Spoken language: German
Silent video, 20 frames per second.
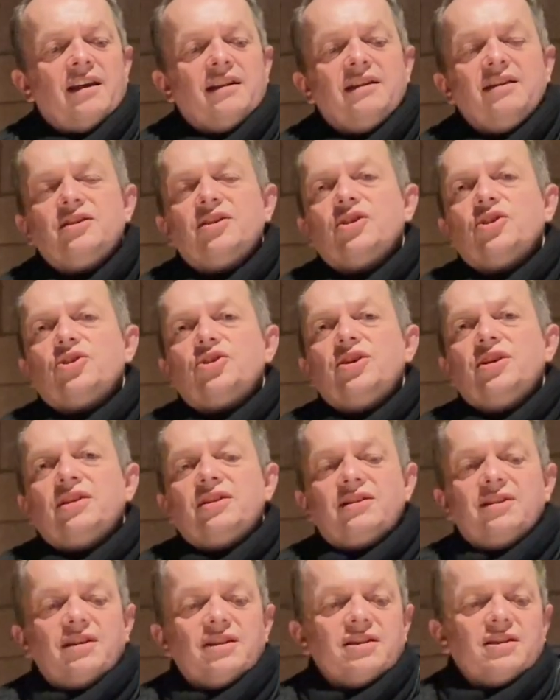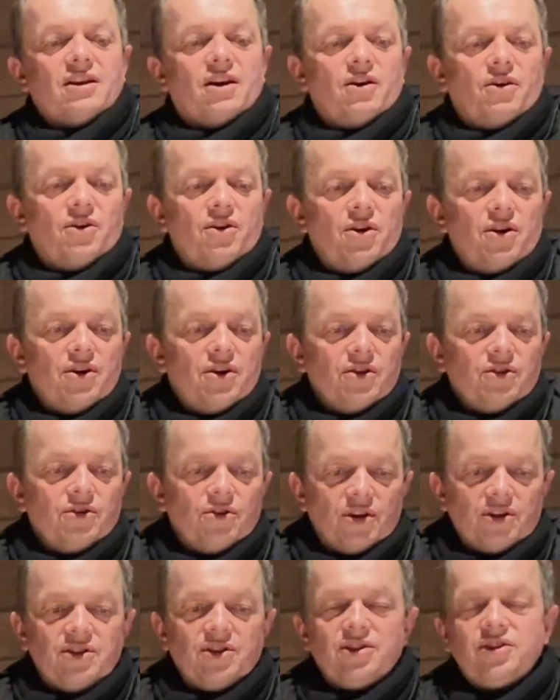Diese Geschichte ist auch
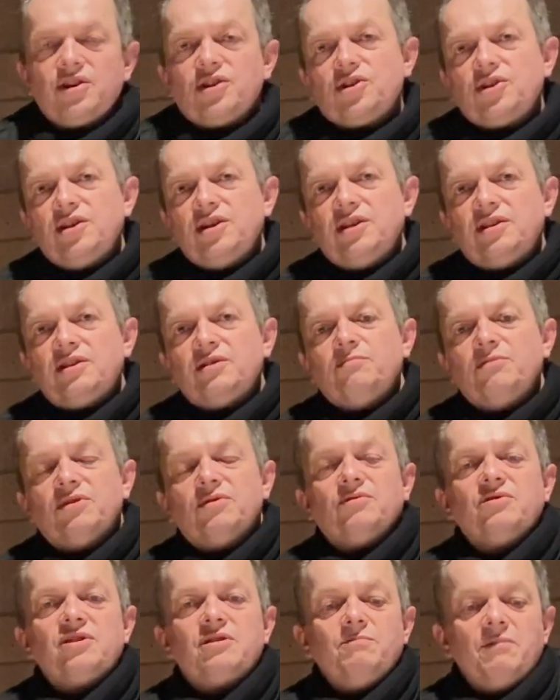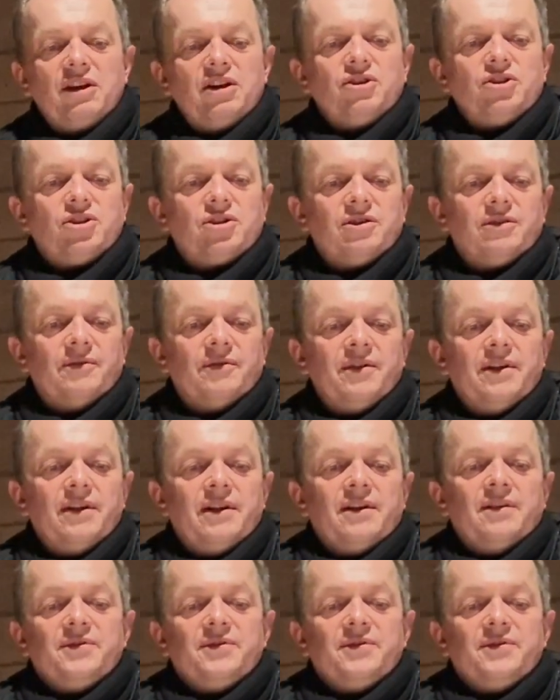Gottes Geschichte mit uns Menschen.